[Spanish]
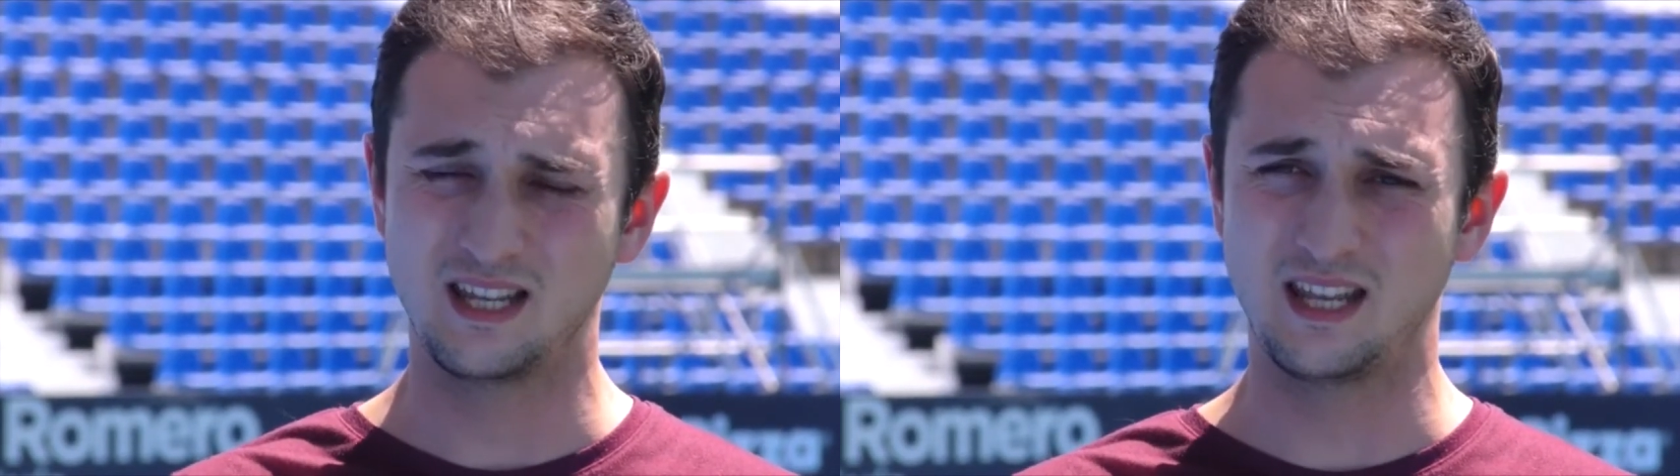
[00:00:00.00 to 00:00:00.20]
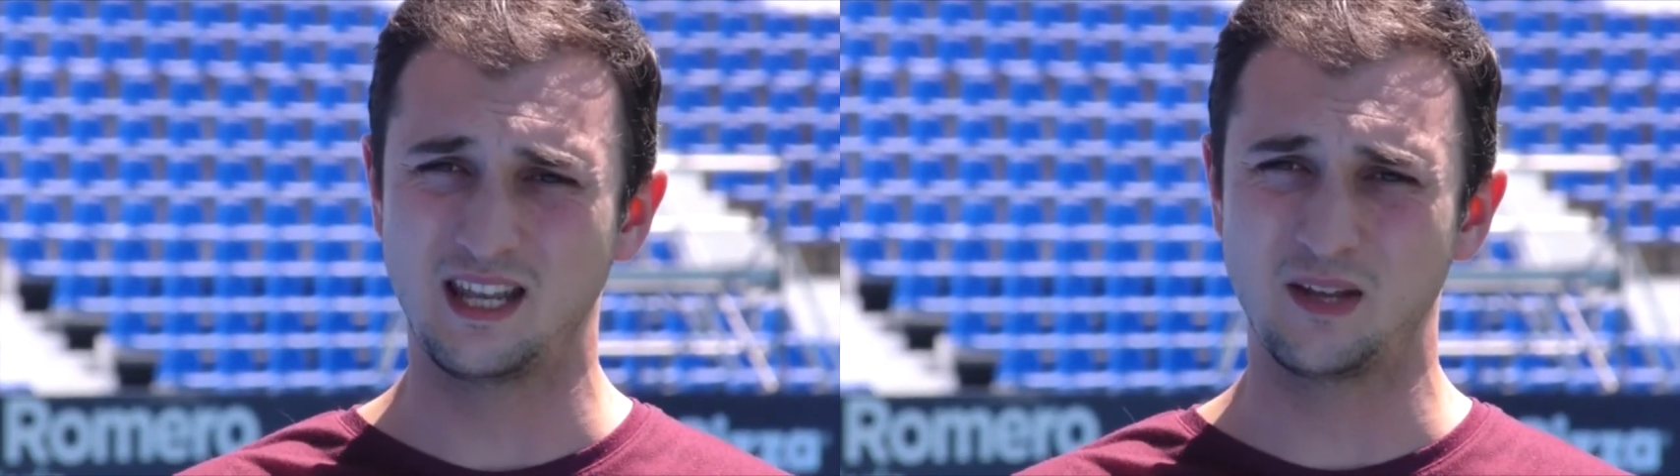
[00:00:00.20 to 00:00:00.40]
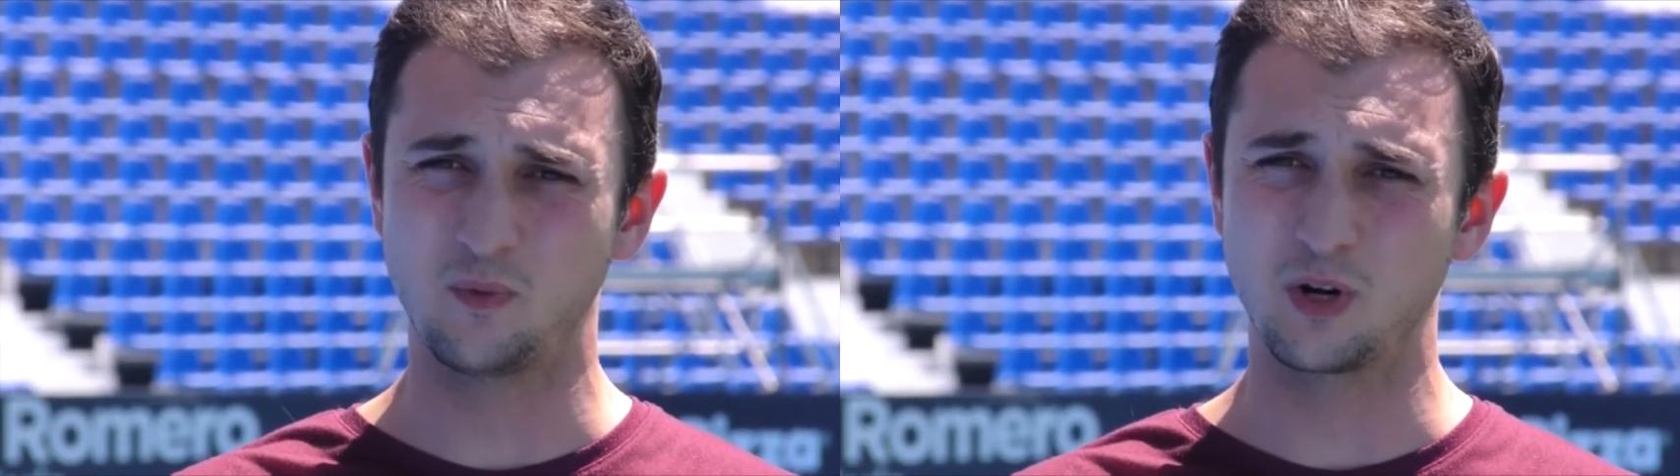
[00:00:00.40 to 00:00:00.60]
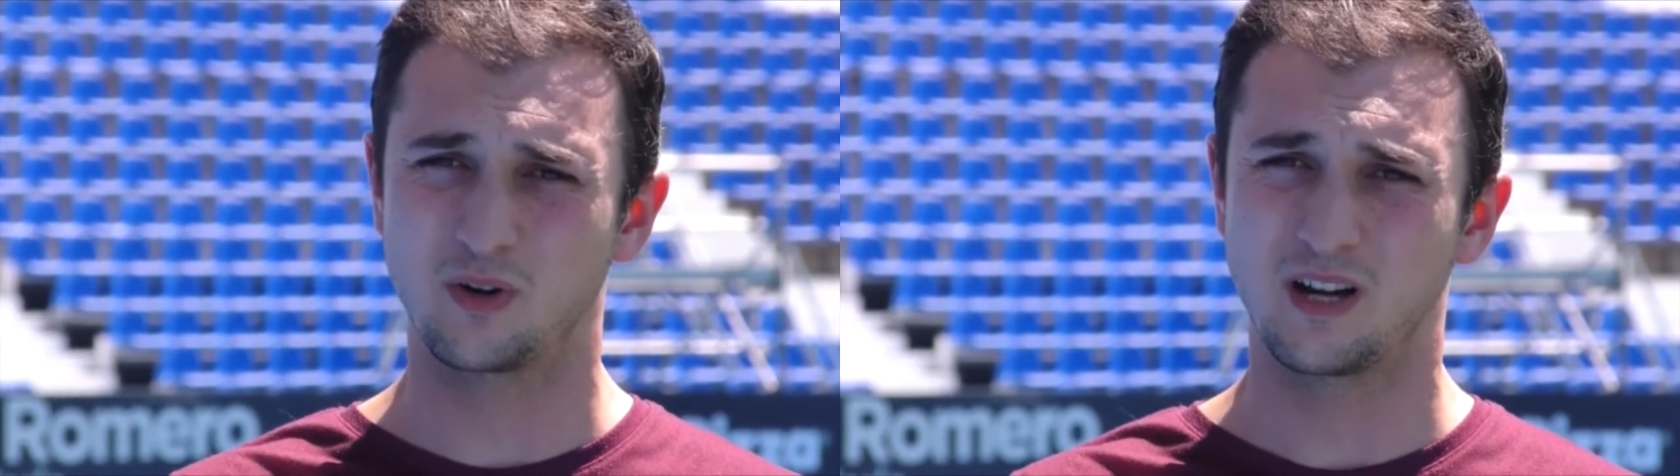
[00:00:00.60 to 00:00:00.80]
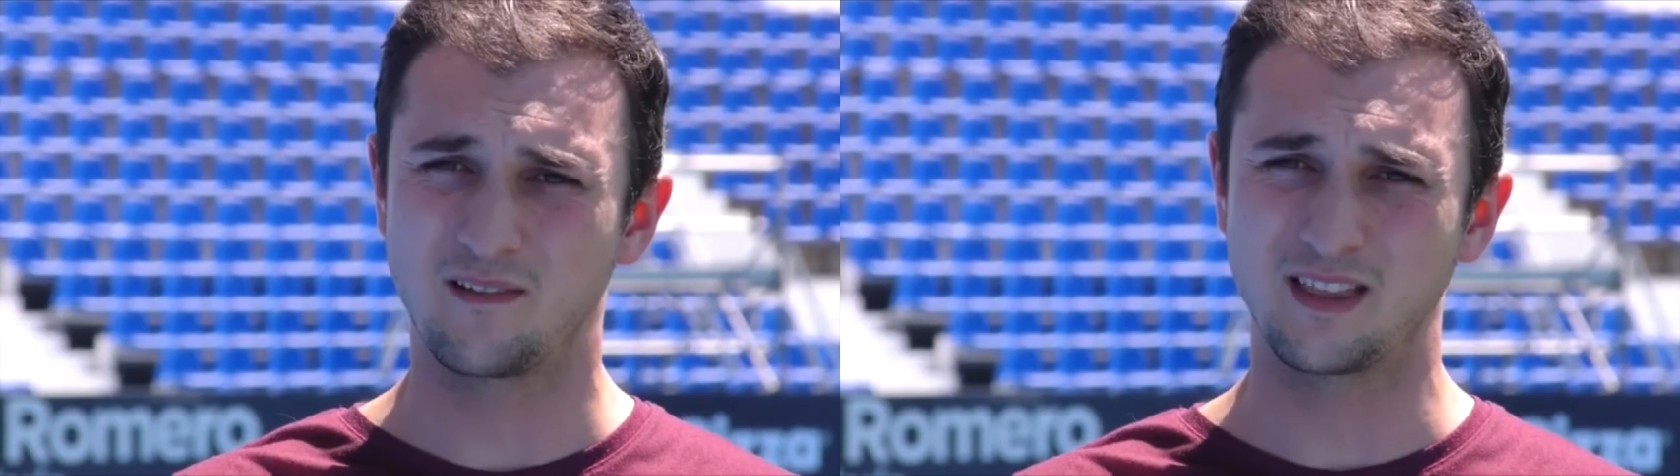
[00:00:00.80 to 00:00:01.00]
y bueno, la